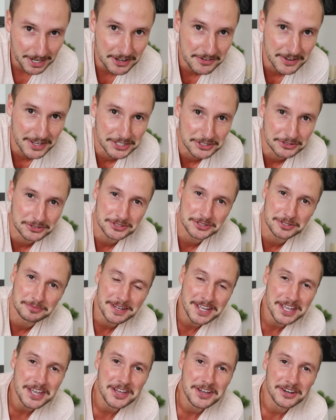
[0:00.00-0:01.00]
machen wir
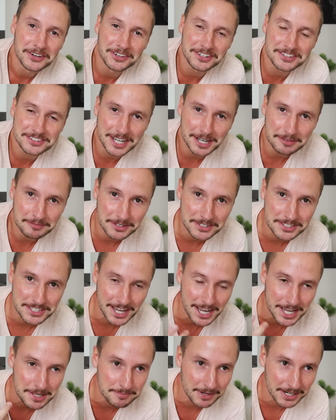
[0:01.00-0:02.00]
YouTube und es gab noch
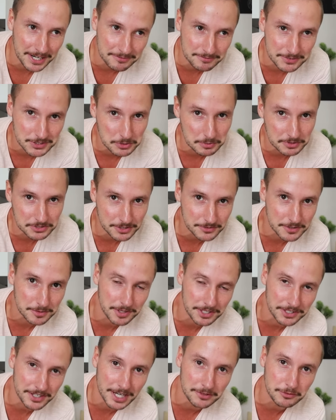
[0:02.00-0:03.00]
nicht einmal ein Video bei uns auf
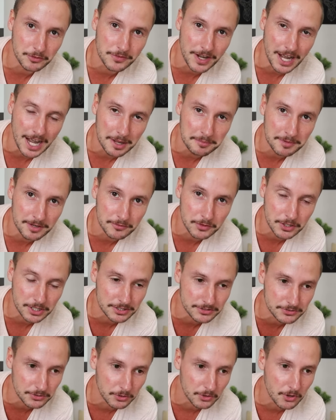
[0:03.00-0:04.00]
dem Kanal, wo wir einmal
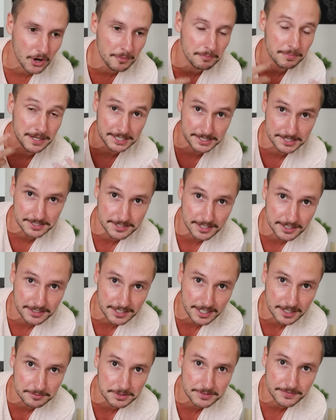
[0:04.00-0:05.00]
wirklich so komplett
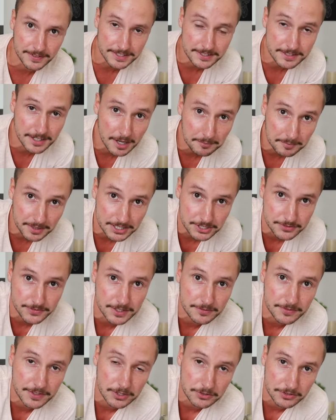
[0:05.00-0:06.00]
gezeigt haben, mit welchen Kameras
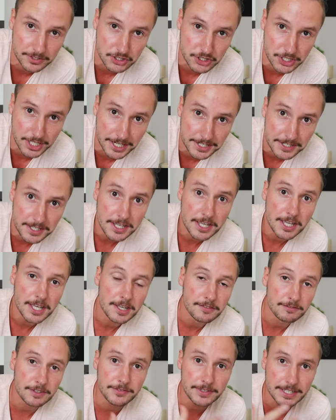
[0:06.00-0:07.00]
wir die Videos erstellen,
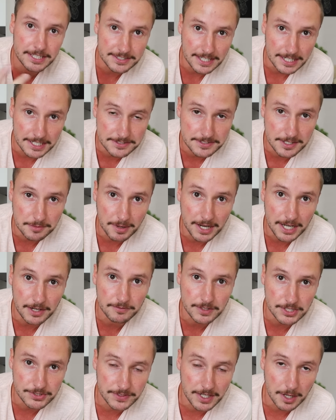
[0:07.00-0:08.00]
wie wir das alles hier
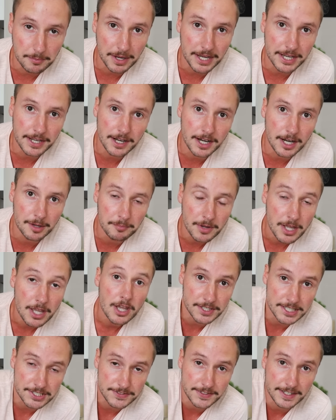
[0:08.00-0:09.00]
machen, was wir dabei haben
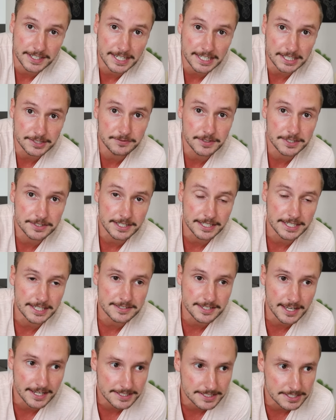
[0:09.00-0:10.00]
und deswegen dachten wir, es ist an
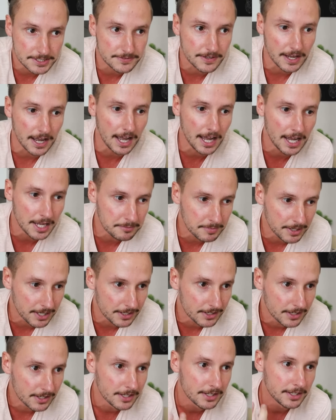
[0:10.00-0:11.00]
der Zeit, dass wir
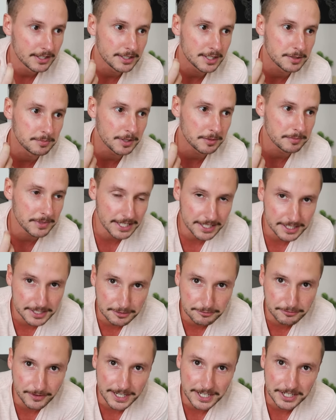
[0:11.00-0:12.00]
einmal die Premiere
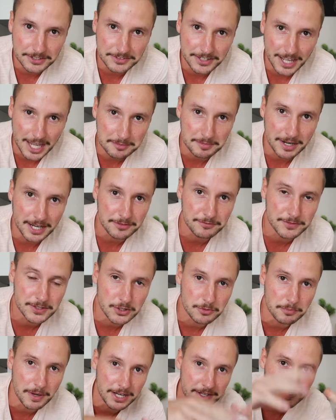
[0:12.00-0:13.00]
hier feiern und einmal ein
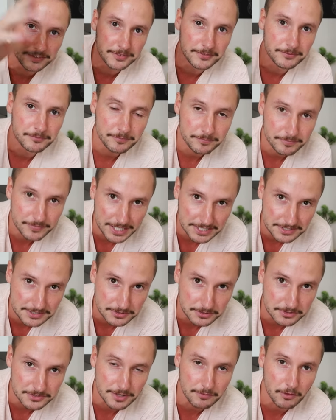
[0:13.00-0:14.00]
Video machen, das
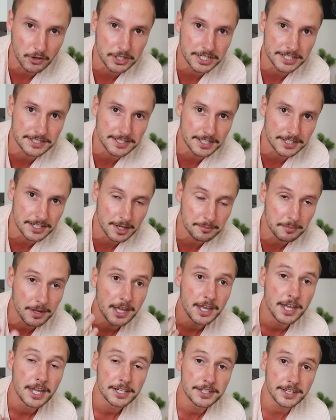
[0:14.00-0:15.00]
ist unser Vlogging-Setup.
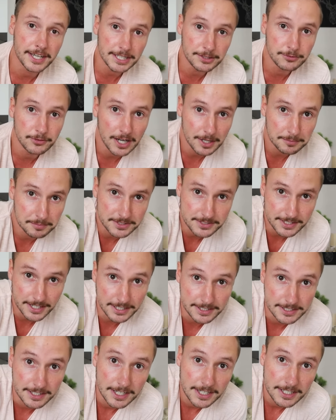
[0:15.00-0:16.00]
Direkt vorab
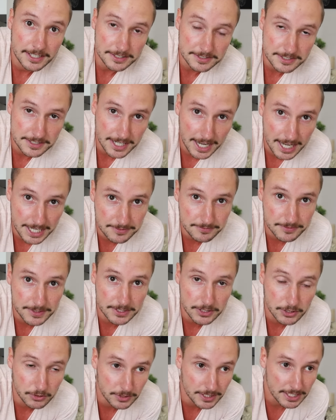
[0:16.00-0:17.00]
gesagt, das ist kein
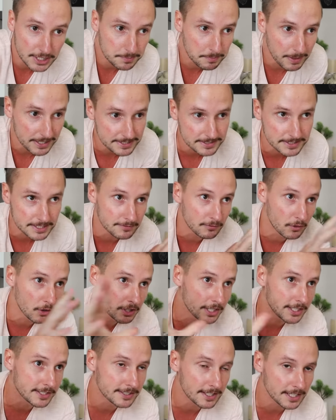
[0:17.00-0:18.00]
Video, das beste
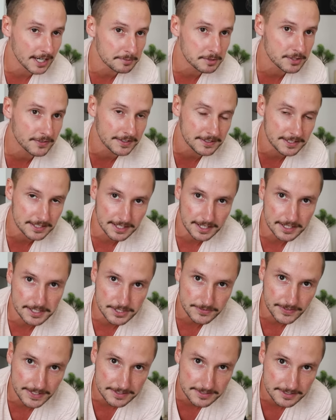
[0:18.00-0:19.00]
Vlogging-Setup
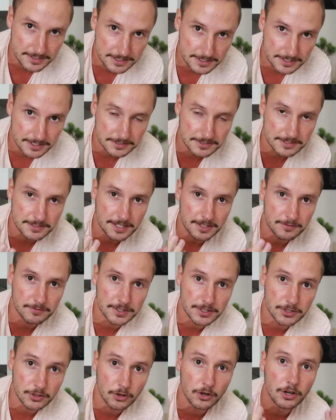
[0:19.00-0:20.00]
2023. Das ist ein
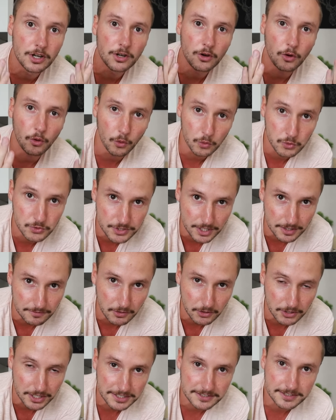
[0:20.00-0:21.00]
Video unser
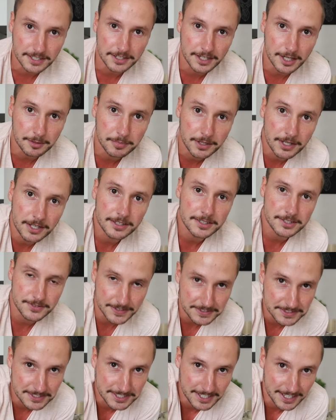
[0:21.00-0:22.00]
Vlogging-Setup
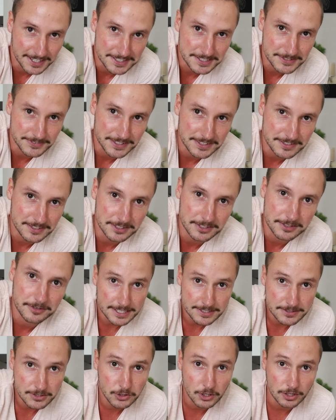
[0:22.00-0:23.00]
2023. Das
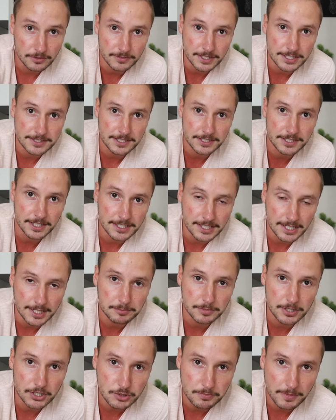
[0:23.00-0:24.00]
Ganze könnten wir jetzt hier drin an
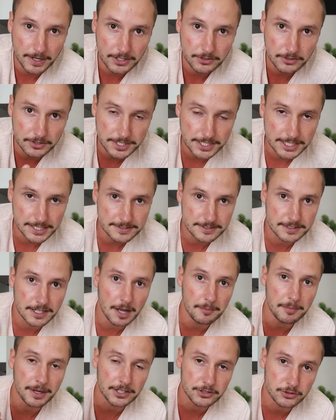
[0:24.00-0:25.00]
dem Tisch machen, euch die ganzen
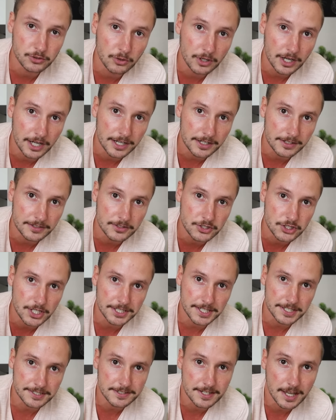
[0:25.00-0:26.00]
Kameras hochhalten.
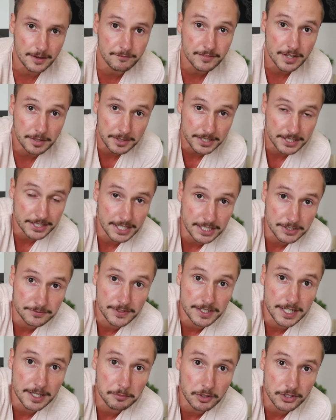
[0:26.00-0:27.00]
Stattdessen haben wir aber gedacht,
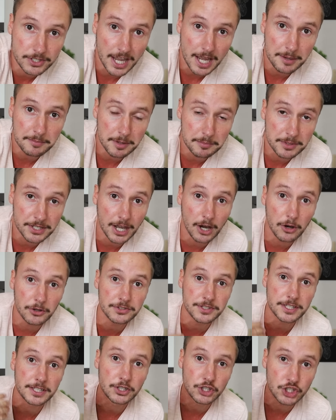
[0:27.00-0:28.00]
wir nehmen euch einmal mit
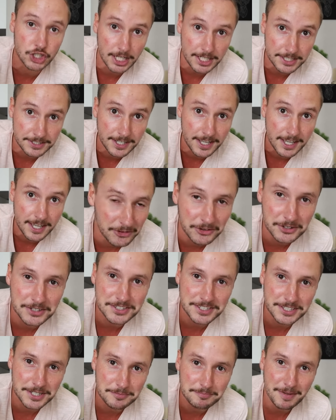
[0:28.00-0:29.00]
raus in die Stadt
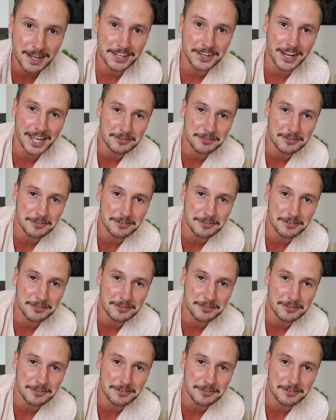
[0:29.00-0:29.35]
und äh, machen